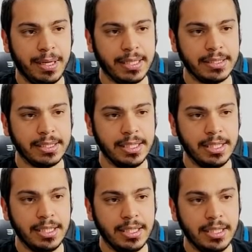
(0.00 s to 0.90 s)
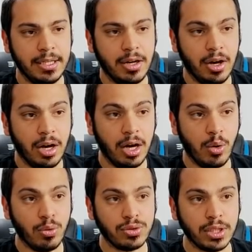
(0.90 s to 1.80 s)
pas. Aha
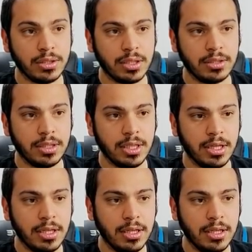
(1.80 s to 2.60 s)
offside taktiği.